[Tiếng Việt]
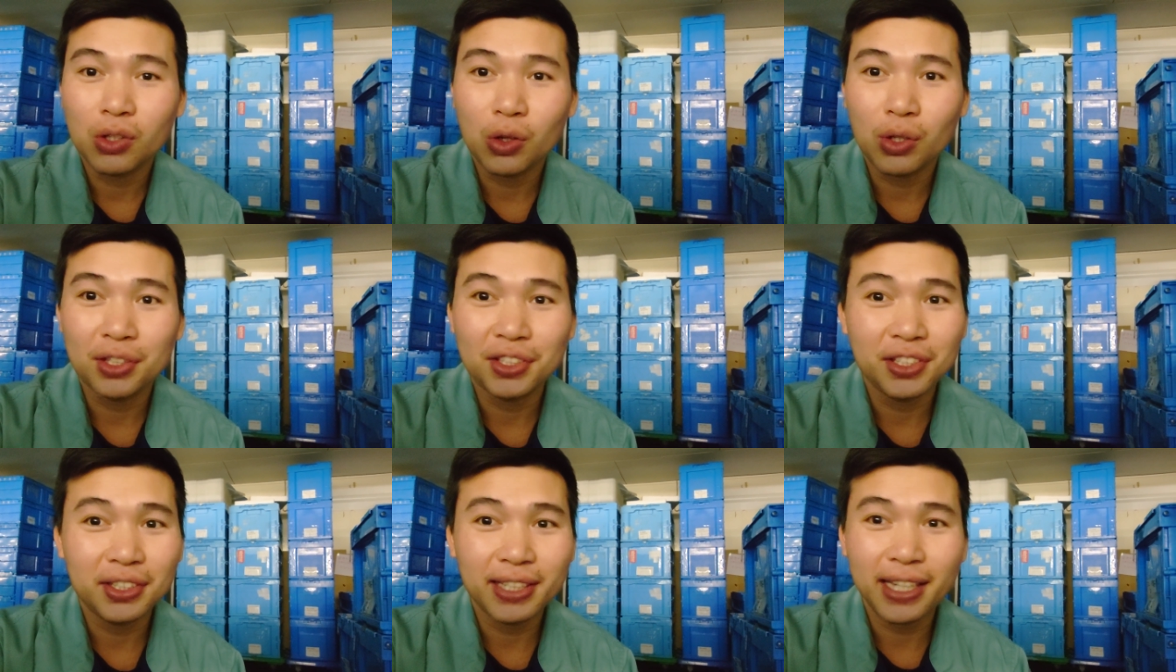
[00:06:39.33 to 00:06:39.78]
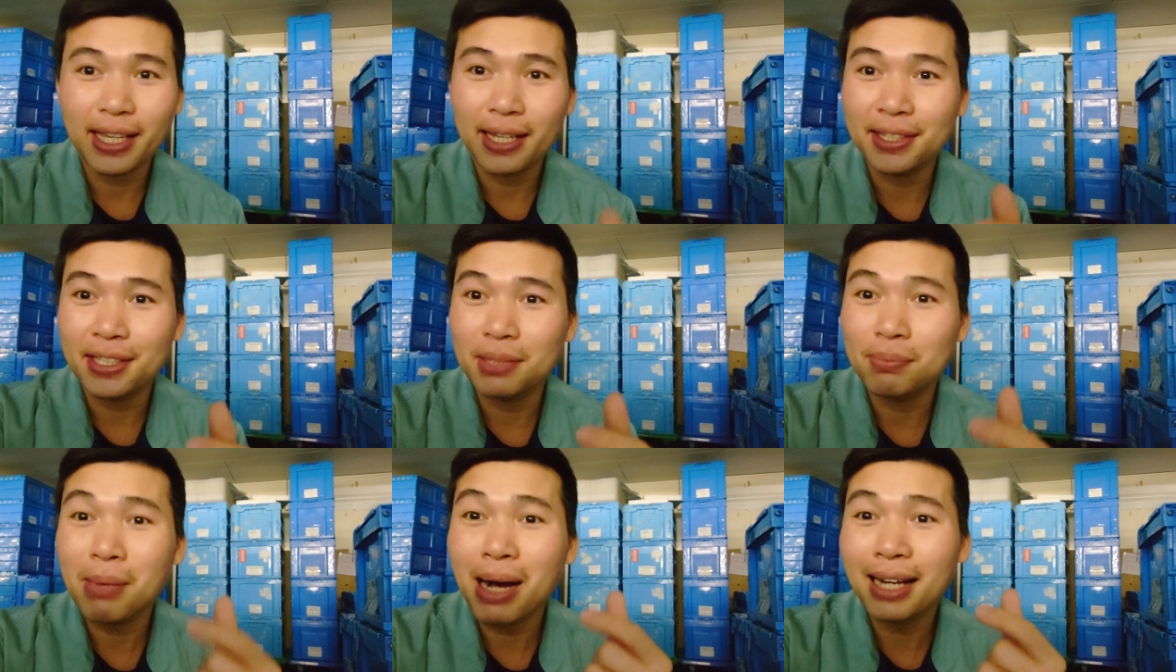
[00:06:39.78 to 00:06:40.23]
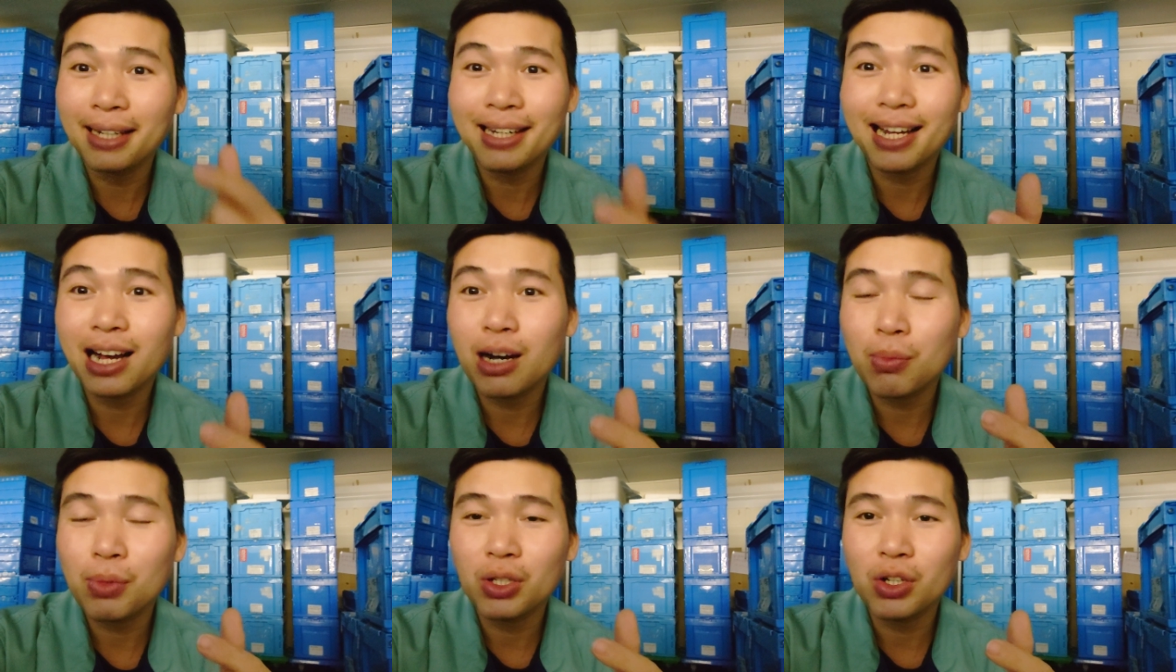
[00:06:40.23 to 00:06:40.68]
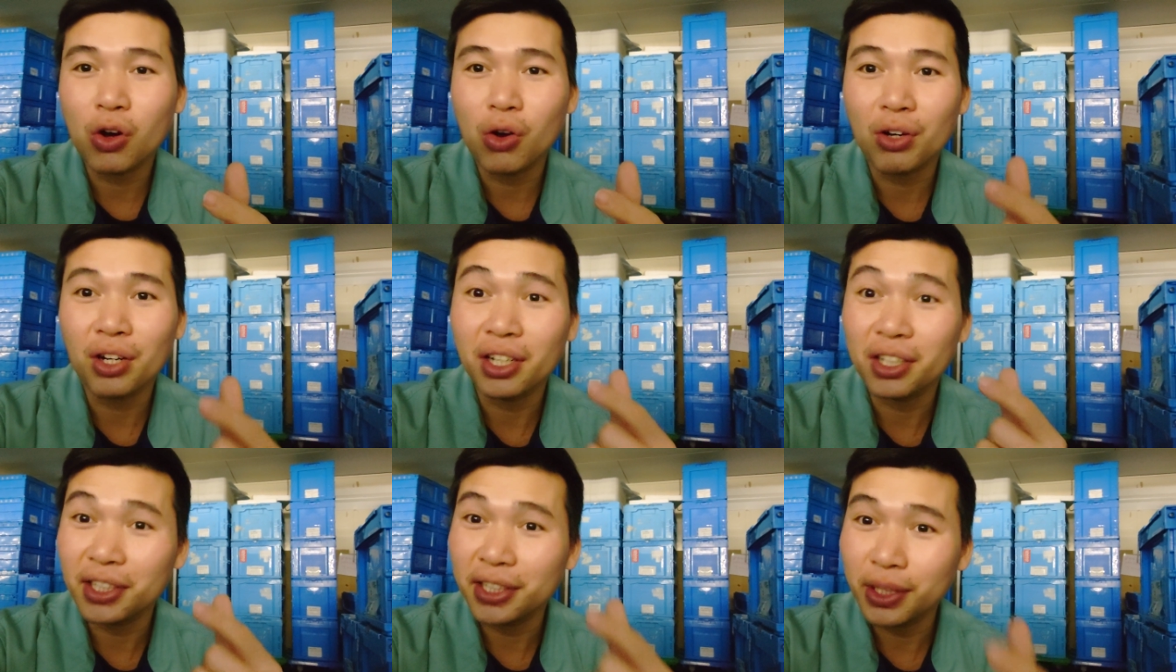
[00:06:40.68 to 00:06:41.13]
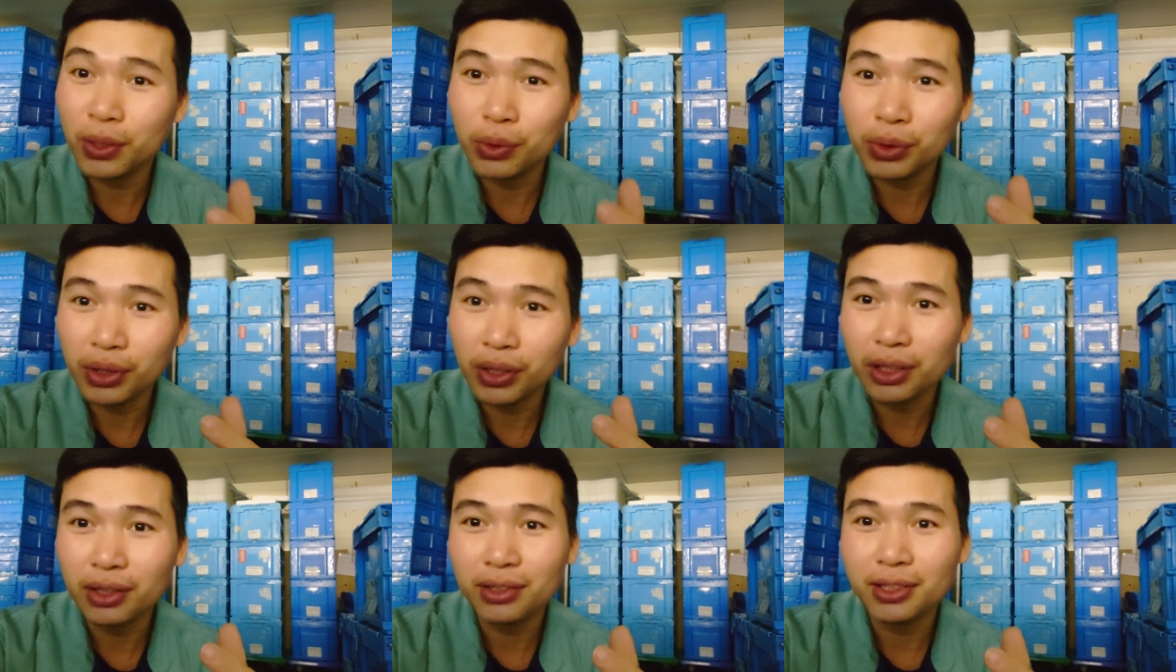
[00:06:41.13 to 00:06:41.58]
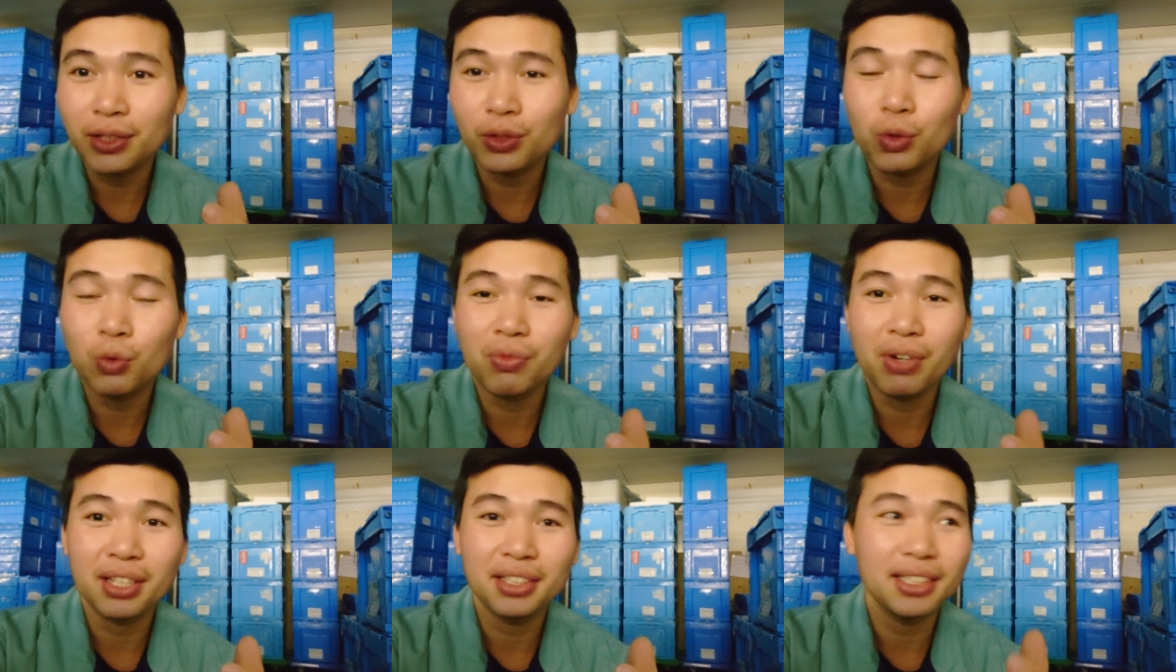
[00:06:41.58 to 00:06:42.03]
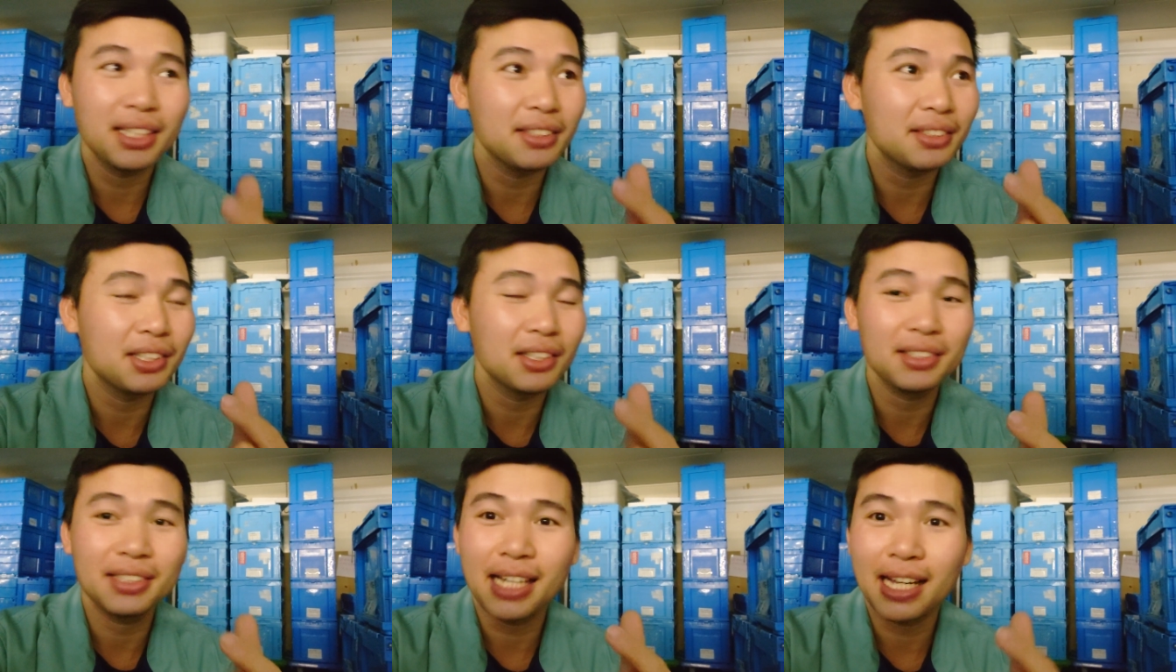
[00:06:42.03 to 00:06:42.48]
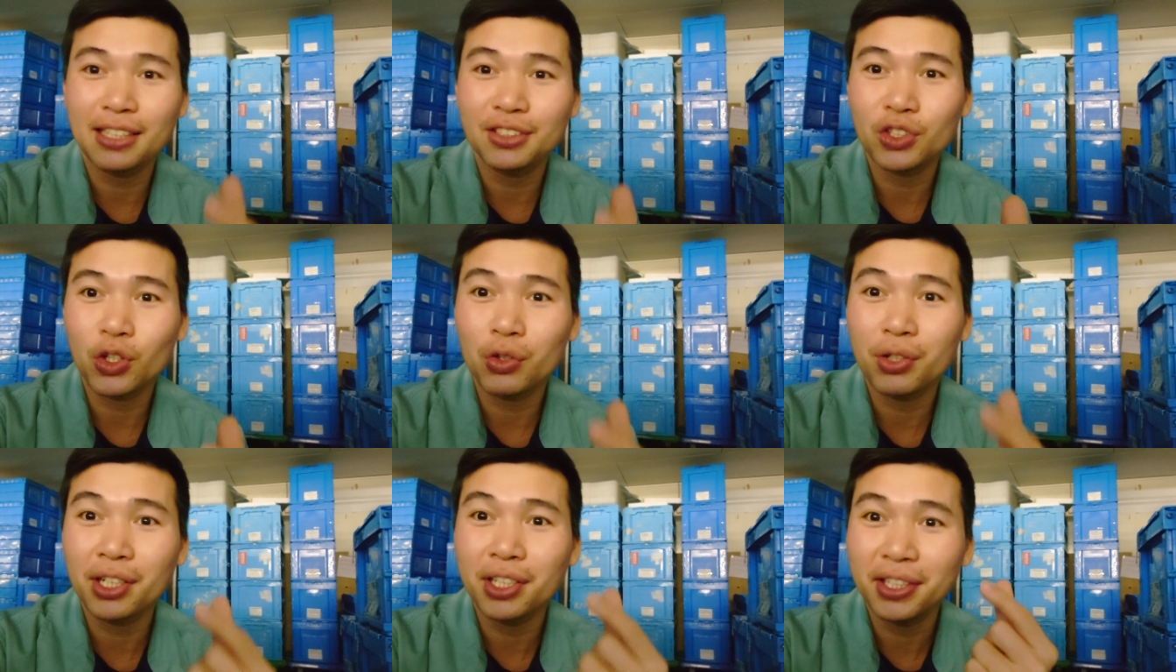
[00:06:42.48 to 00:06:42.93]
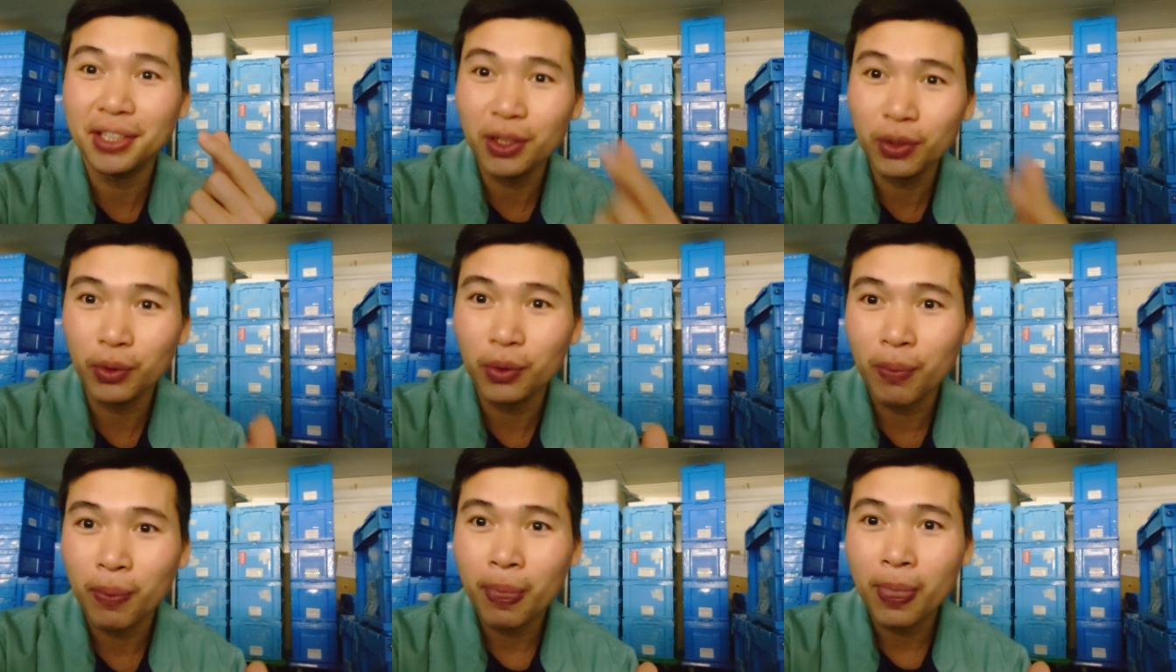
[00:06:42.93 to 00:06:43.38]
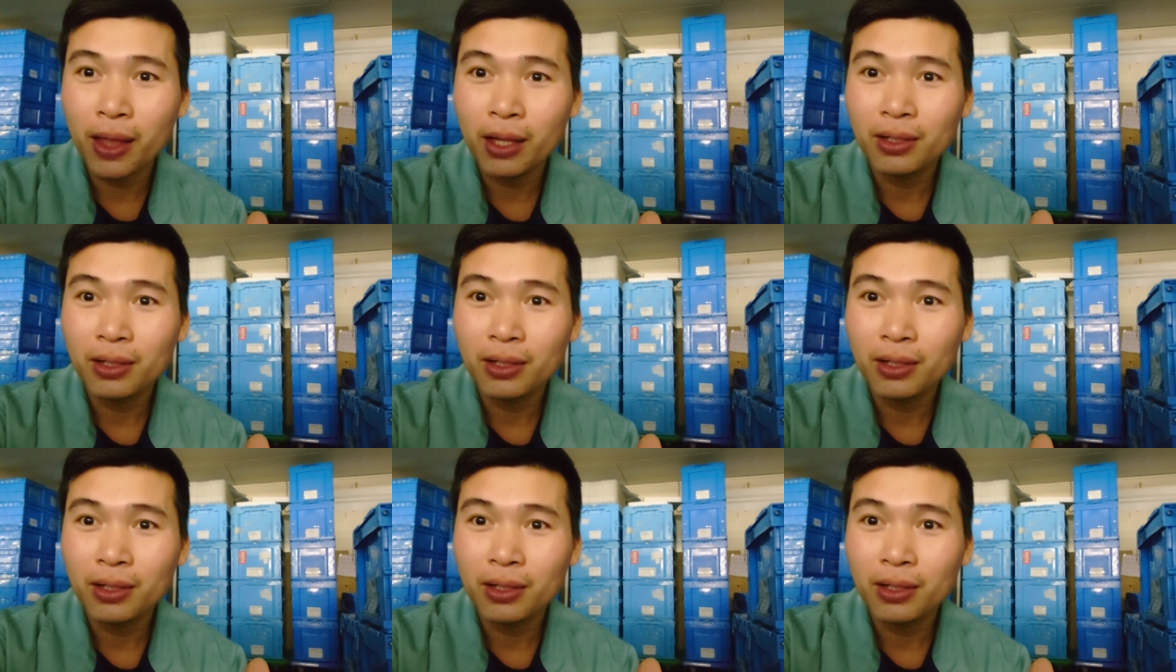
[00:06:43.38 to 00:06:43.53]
đó là chưa kể những bạn nào mà có người yêu nữa thì cũng phải dành thời gian cho người yêu